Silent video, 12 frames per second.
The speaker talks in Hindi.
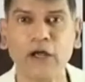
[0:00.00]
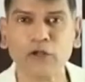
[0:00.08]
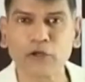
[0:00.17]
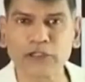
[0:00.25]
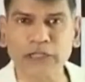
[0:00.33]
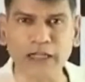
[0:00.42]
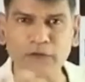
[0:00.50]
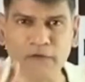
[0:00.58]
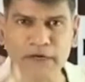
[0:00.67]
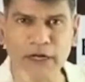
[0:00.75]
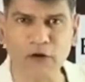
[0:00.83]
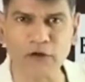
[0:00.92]
तो सातवां
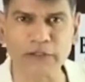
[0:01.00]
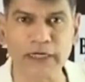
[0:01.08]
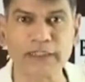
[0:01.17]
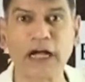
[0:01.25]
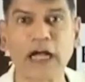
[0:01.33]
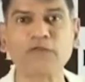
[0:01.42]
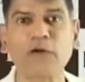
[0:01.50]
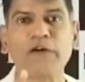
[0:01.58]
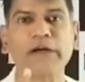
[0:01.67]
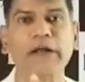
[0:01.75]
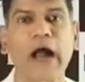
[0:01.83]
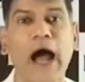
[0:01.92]
वंडर कौन सा है सातवां
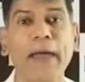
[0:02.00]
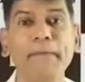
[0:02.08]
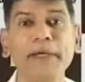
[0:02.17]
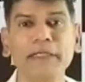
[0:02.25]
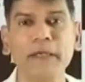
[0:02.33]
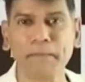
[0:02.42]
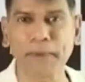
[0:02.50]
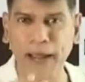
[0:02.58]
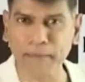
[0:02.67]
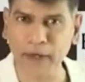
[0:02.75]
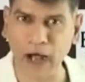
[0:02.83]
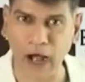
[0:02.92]
वंडर आईबीसी
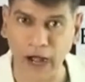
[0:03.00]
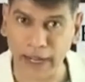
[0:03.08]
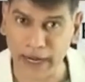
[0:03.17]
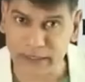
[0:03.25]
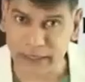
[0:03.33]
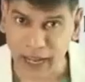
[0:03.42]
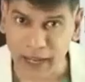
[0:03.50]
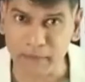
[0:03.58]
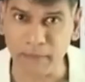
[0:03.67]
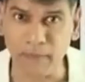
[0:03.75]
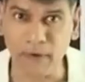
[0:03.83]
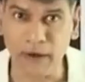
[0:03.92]
प्राइम का आ गया
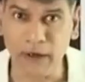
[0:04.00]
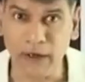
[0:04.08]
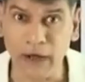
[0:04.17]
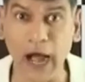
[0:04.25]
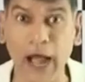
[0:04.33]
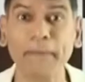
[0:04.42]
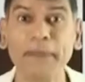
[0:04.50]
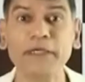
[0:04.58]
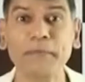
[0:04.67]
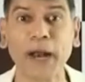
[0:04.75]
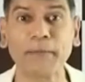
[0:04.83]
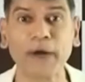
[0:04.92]
टाइम
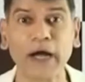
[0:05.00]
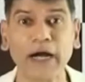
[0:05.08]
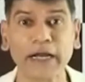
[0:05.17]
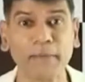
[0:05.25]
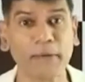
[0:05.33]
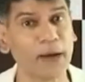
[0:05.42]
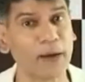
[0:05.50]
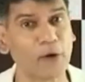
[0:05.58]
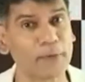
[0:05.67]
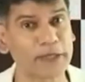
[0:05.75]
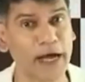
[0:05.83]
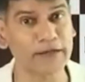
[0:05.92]
आईबीसी प्राइम का आ गया टाइम हमने
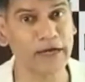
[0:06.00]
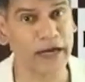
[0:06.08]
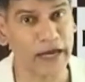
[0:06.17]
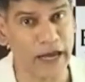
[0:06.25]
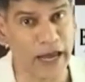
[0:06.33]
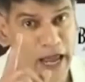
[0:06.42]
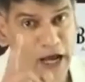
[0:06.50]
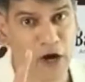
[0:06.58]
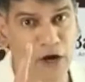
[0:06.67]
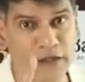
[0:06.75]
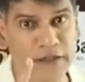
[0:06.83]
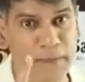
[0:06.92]
आपको बताया था कि एक
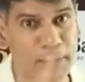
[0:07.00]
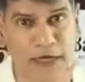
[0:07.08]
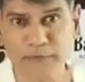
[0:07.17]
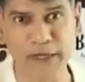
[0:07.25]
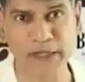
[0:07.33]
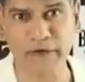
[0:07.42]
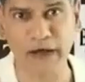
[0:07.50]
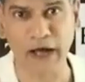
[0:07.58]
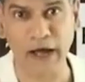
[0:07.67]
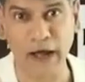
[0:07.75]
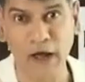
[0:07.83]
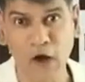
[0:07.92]
अगस्त से प्राइस बढ़ने वाला
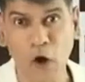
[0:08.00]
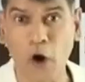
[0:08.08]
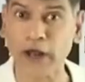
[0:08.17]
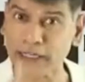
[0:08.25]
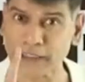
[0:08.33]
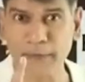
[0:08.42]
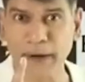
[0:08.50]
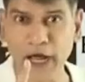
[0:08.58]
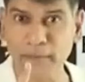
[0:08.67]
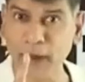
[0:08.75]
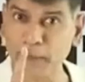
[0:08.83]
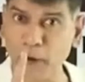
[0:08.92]
है और कैसे
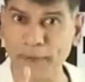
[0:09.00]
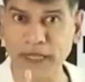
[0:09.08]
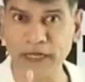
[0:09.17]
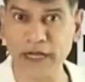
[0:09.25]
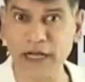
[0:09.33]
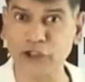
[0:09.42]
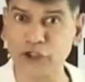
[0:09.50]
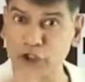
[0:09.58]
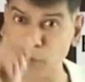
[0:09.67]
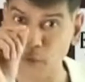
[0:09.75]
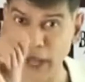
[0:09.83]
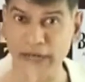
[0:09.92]
बढ़ेगा हमने आपको बताया था कि
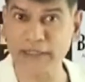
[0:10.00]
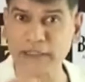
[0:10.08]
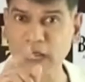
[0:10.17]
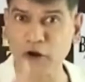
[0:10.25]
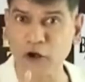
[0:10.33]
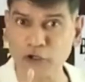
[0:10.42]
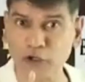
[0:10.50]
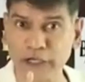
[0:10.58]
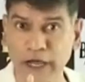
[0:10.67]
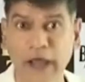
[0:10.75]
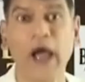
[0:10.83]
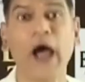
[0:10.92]
44,900
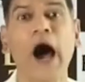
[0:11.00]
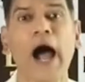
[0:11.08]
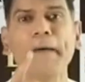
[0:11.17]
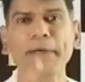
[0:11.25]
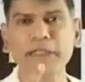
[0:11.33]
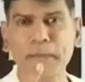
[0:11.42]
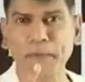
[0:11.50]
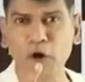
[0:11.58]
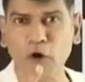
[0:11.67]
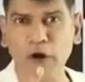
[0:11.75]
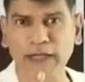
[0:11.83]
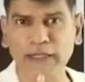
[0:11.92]
से आईबीसी
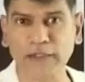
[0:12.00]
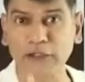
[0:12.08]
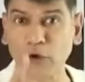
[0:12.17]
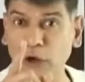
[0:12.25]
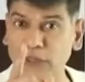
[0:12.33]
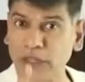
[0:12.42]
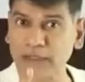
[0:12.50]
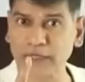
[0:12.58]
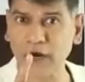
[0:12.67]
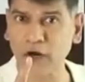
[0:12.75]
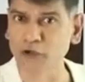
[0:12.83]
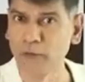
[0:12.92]
प्रो हो गया था
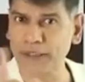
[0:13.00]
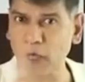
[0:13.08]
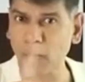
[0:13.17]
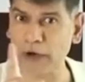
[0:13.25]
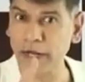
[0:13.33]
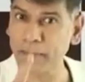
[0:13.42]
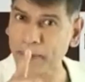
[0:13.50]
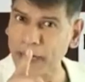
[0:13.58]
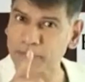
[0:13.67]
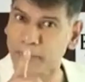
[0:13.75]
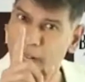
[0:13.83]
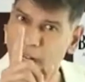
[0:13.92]
74,900 बताऊंगा नहीं
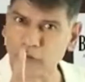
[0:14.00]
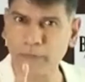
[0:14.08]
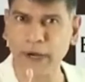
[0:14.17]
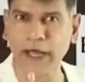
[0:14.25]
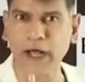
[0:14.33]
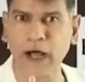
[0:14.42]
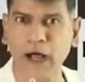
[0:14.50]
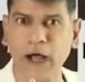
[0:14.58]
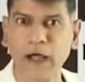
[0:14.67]
प्राइस बढ़ेगा तो बढ़ेगा